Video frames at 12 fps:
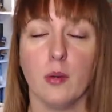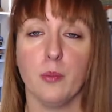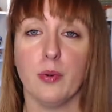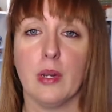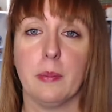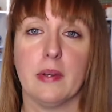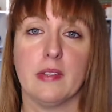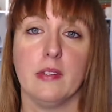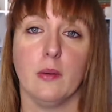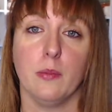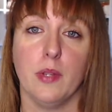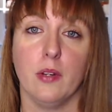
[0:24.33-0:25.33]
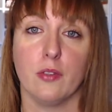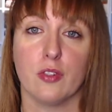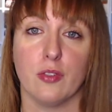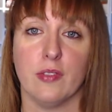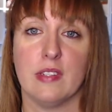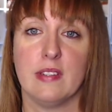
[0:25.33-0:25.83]
pour les précédents bilans, je
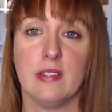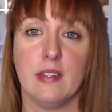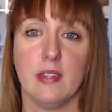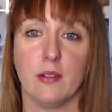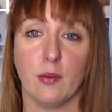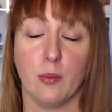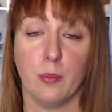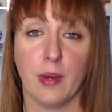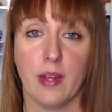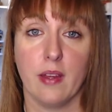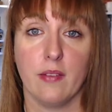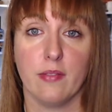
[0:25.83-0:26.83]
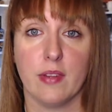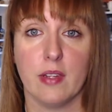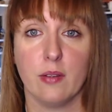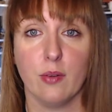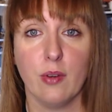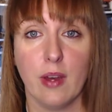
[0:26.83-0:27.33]
vais essayer d'être brève,
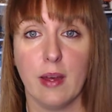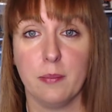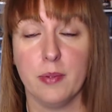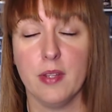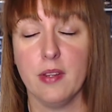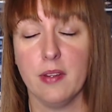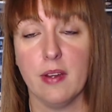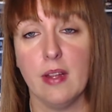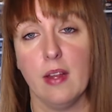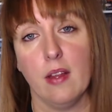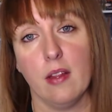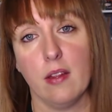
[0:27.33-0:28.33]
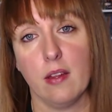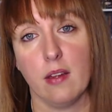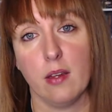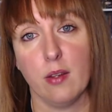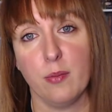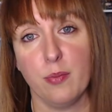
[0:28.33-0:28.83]
d'être rapide,
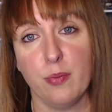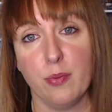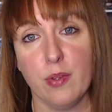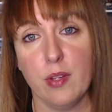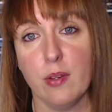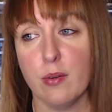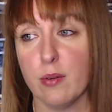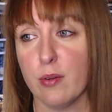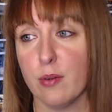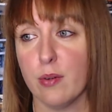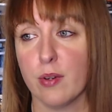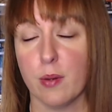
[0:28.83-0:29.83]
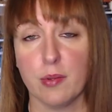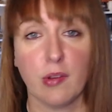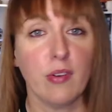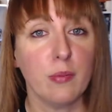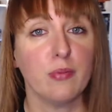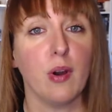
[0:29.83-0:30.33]
et puis, euh, comme ça, on
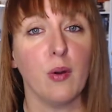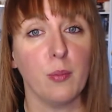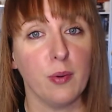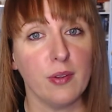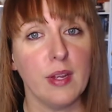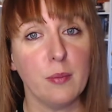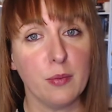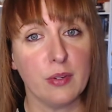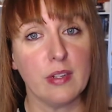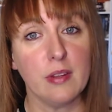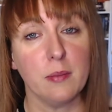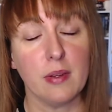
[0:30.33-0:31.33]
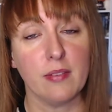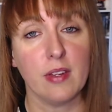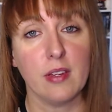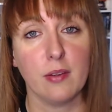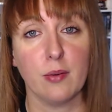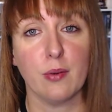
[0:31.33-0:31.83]
va pouvoir reprendre à mon rythme
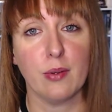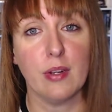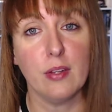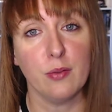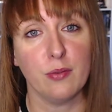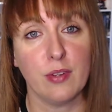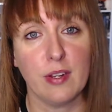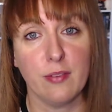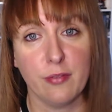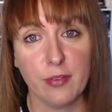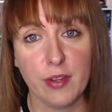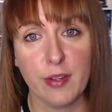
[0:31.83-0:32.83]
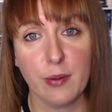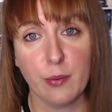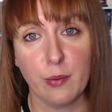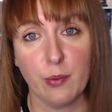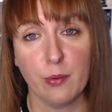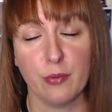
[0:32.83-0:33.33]
avec euh, les nouvelles
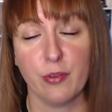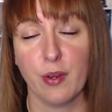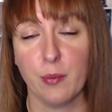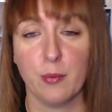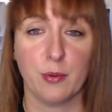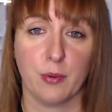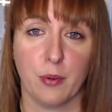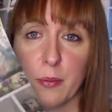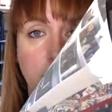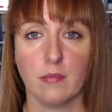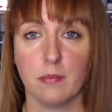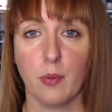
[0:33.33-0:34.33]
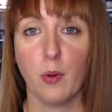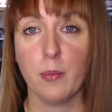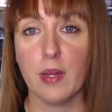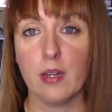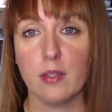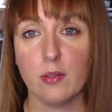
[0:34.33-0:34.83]
vidéos au fur et à mesure.
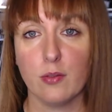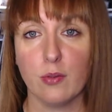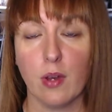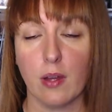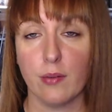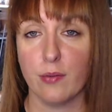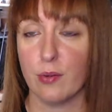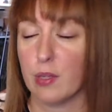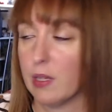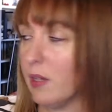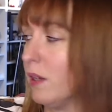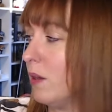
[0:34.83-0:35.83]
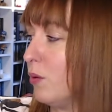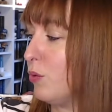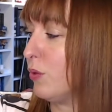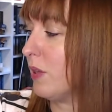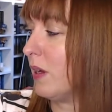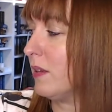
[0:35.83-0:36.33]
Première lecture à évoquer, Une
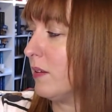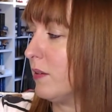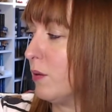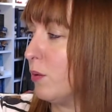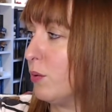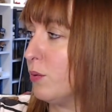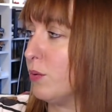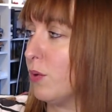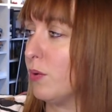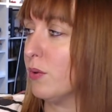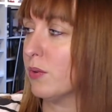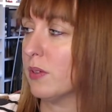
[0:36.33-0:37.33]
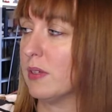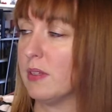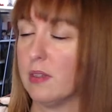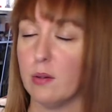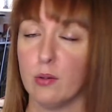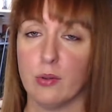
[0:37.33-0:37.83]
trace dans le temps,
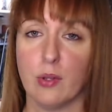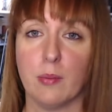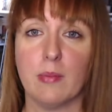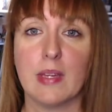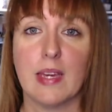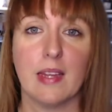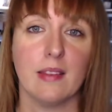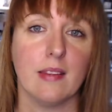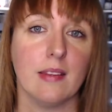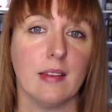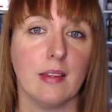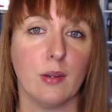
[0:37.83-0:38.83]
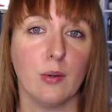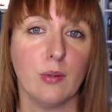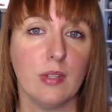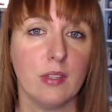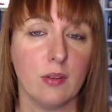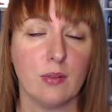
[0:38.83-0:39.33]
qui est le tome 4 des
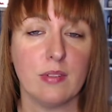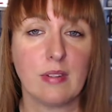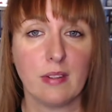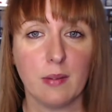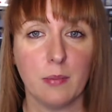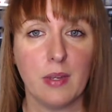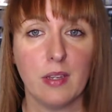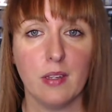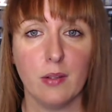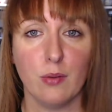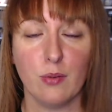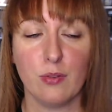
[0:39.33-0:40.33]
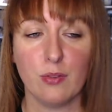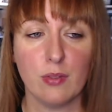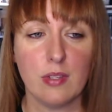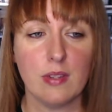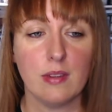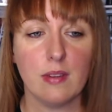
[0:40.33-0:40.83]
Chroniques de Sainte-Marie de
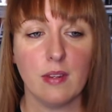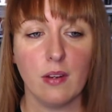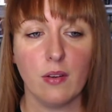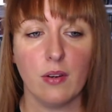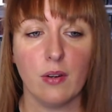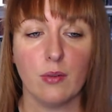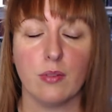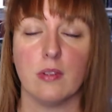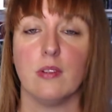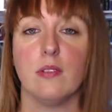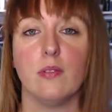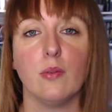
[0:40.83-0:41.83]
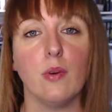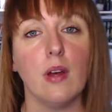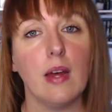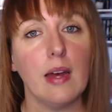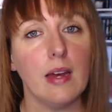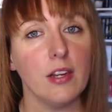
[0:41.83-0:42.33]
Jodie Taylor aux éditions
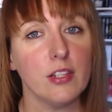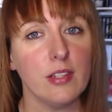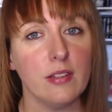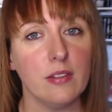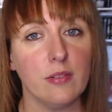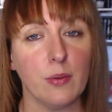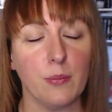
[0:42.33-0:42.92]
HC Éditions.